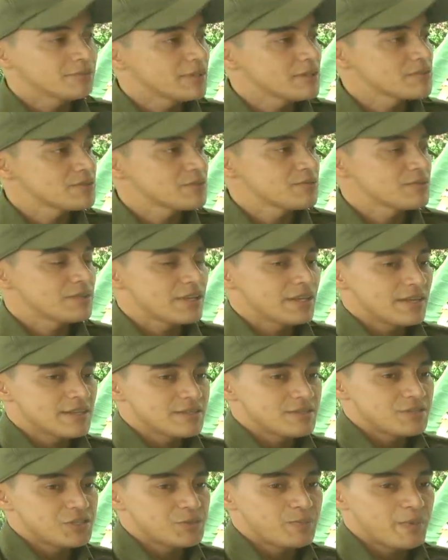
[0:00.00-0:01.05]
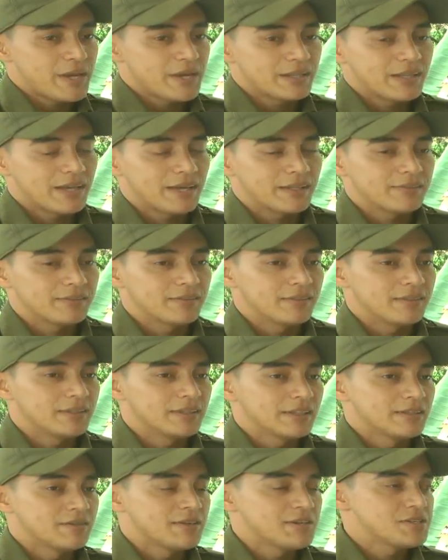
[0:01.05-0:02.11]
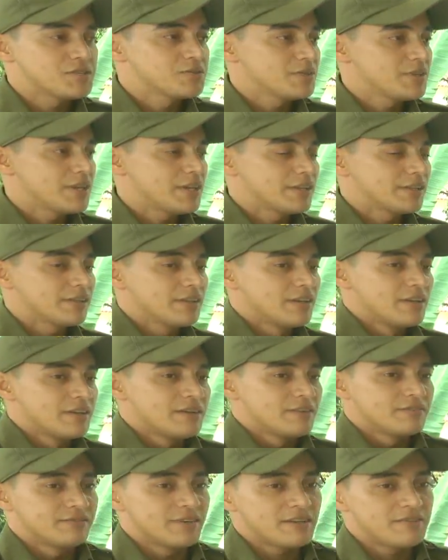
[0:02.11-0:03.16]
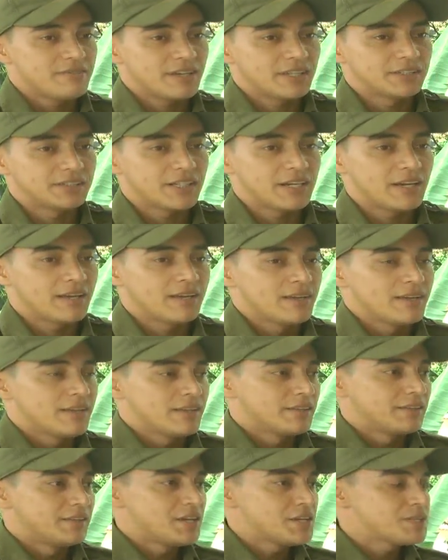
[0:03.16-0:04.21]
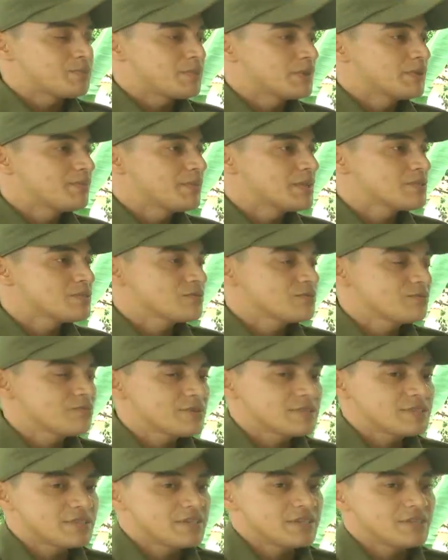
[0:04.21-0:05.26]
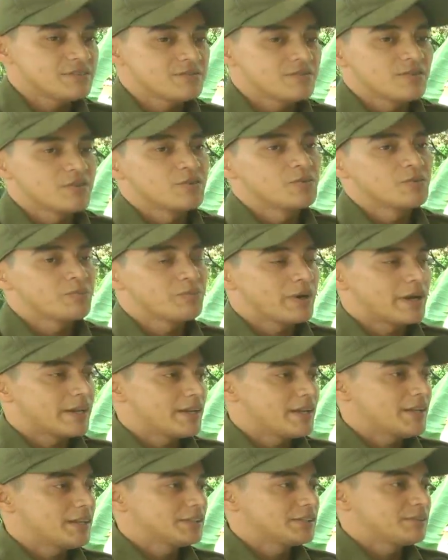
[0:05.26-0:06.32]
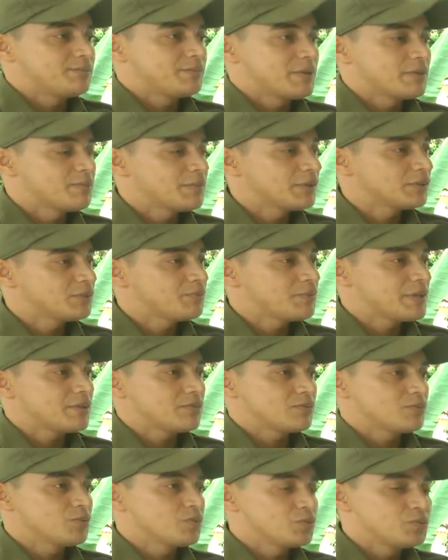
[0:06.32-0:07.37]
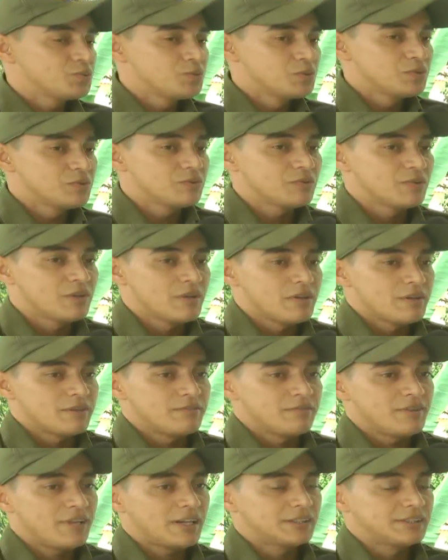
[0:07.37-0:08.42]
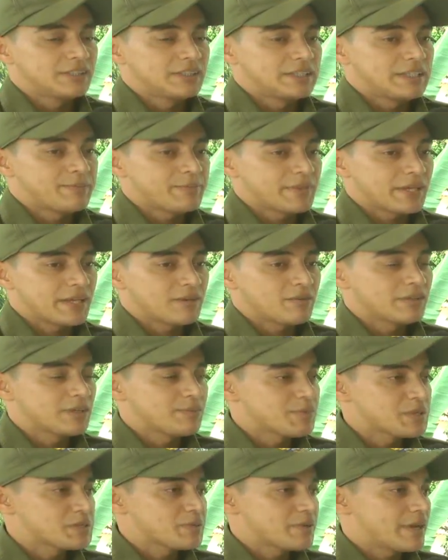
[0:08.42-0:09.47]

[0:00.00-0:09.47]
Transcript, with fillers: ter o seu interesse despertado. Então a gente orienta. Vai viajar, deixe pelo menos um vizinho, um parente, pelo menos no período noturno, viajando, né? Para que quando a pessoa